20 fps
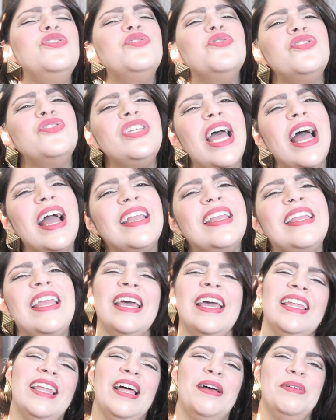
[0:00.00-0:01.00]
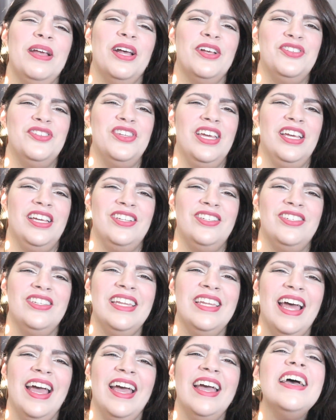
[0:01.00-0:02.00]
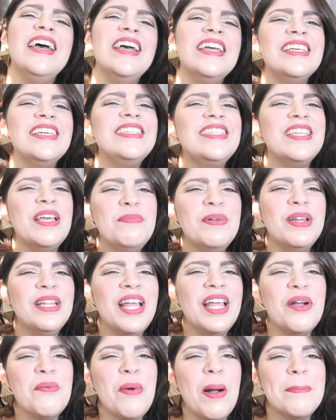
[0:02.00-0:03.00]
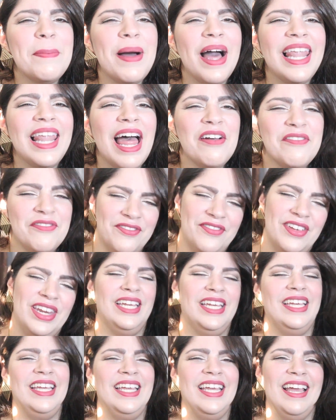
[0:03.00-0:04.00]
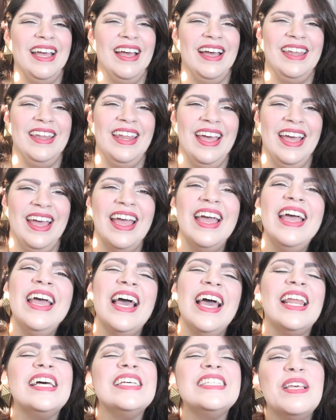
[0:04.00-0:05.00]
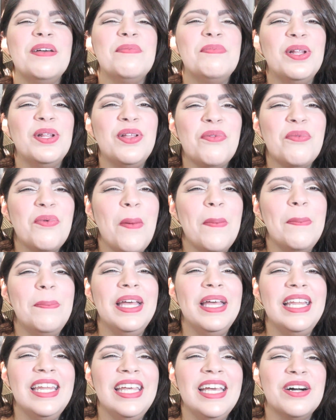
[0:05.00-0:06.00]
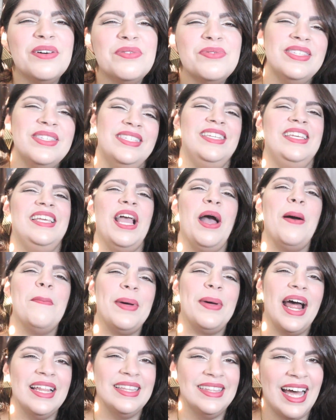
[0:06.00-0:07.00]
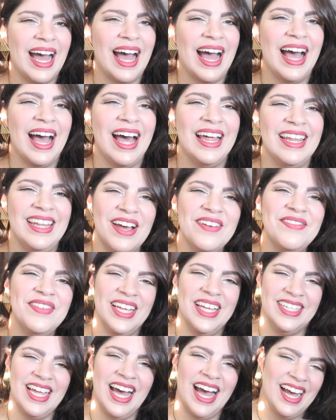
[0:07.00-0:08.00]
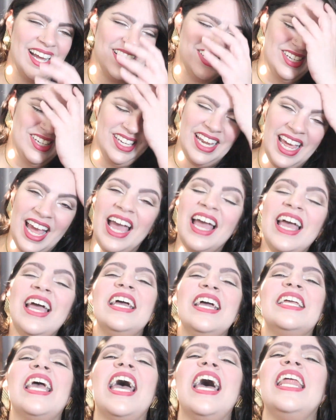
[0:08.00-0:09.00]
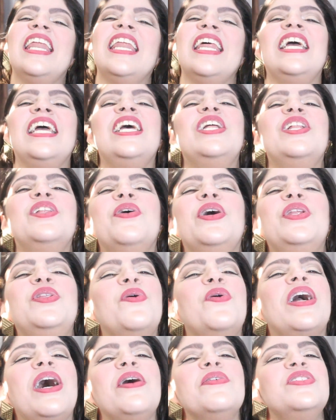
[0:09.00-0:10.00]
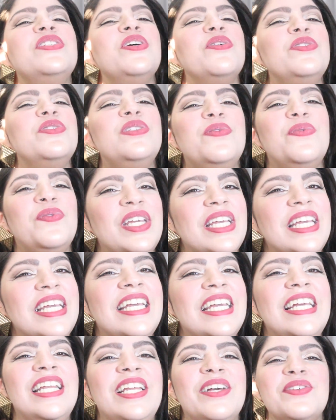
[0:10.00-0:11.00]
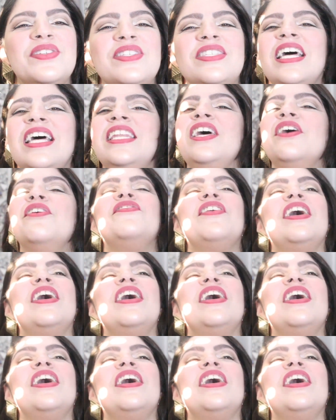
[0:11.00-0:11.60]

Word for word: Xuxa é aquela, minha gente, né? Que sempre tem uma palavrinha, né? Ela sempre tem uma opiniãozinha para dar, não é verdade, né? Querendo educar os seus filhos, entendeu?